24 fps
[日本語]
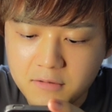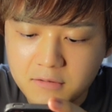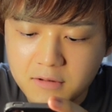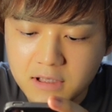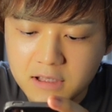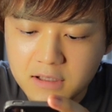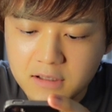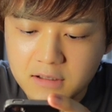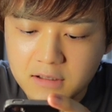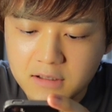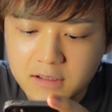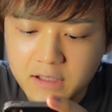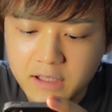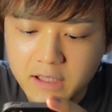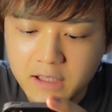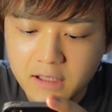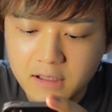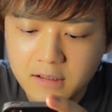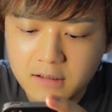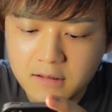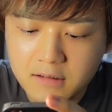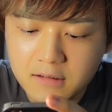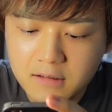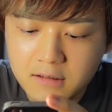んあって
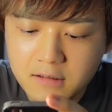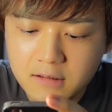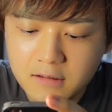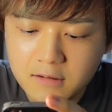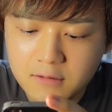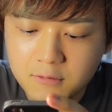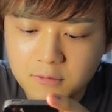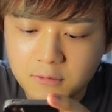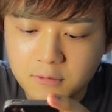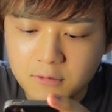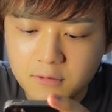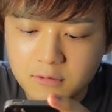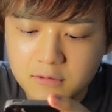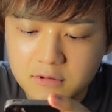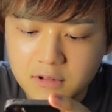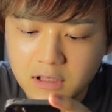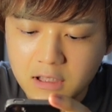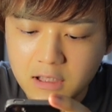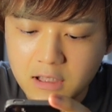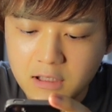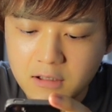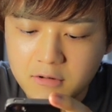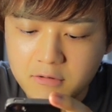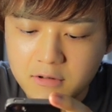ごろ
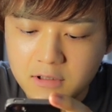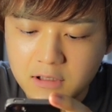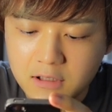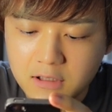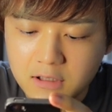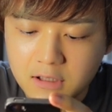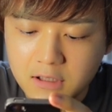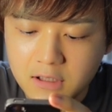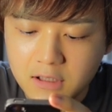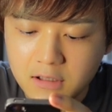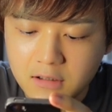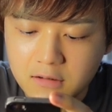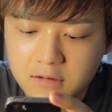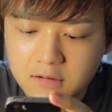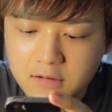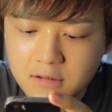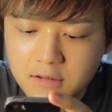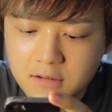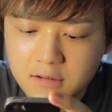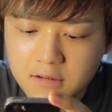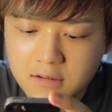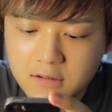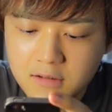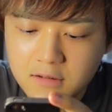くああるから、
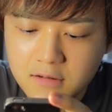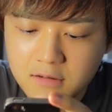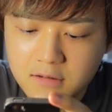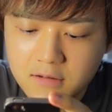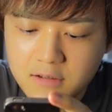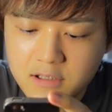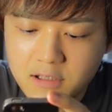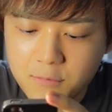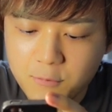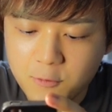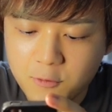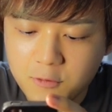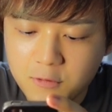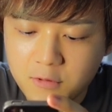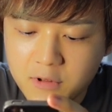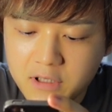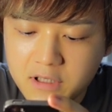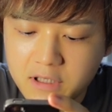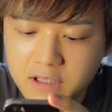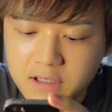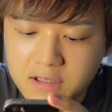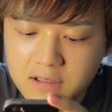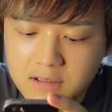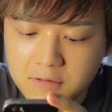じゃあもうこれ
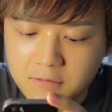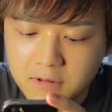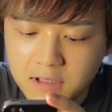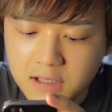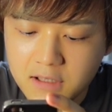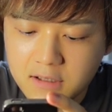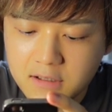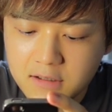でいいっすわ。